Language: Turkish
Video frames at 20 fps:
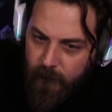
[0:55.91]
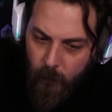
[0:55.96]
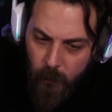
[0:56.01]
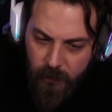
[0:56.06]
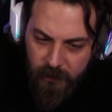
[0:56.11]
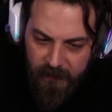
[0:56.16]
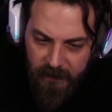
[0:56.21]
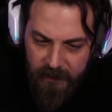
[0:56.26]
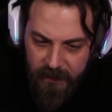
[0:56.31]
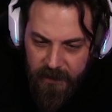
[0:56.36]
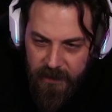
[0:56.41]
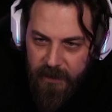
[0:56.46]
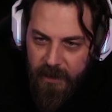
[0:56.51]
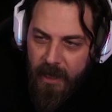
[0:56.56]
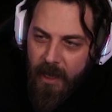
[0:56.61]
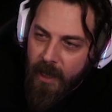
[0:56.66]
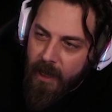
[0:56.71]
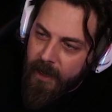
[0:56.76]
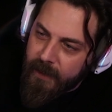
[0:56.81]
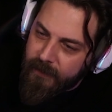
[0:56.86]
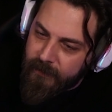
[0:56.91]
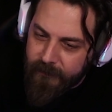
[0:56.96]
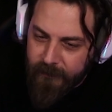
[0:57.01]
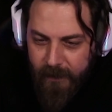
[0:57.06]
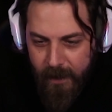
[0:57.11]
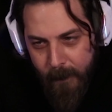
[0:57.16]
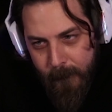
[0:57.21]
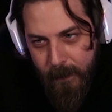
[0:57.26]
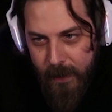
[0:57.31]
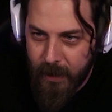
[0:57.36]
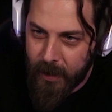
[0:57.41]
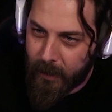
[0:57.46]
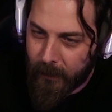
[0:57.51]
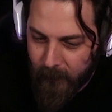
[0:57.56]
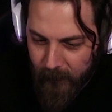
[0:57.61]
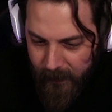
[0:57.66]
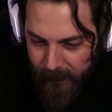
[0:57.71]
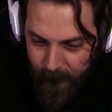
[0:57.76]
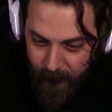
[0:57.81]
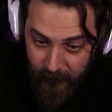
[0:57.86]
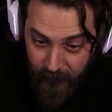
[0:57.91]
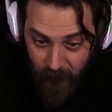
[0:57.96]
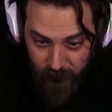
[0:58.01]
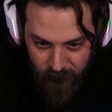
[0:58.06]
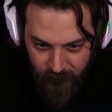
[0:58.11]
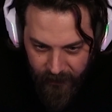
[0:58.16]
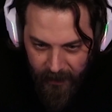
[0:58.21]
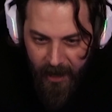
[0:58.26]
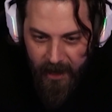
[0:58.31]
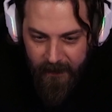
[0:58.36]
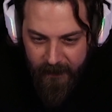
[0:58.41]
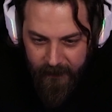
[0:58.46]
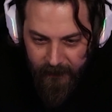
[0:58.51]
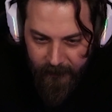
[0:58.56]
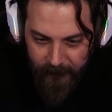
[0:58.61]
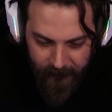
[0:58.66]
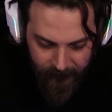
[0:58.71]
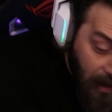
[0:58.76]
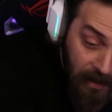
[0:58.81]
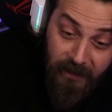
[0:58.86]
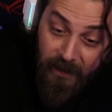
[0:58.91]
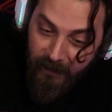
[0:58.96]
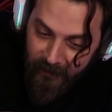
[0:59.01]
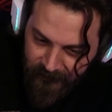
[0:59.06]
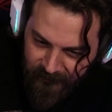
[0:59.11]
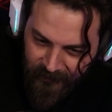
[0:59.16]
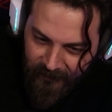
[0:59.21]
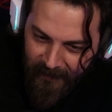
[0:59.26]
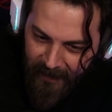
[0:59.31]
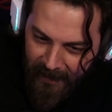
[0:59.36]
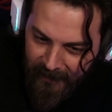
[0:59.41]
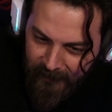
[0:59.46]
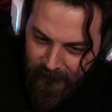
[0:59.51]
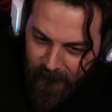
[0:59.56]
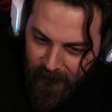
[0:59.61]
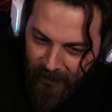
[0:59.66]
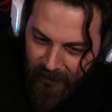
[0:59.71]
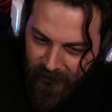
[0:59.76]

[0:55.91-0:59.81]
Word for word: O da dedi ki ya hayırdır amına koyayım bir gaza geldi. Ben de gaza geldim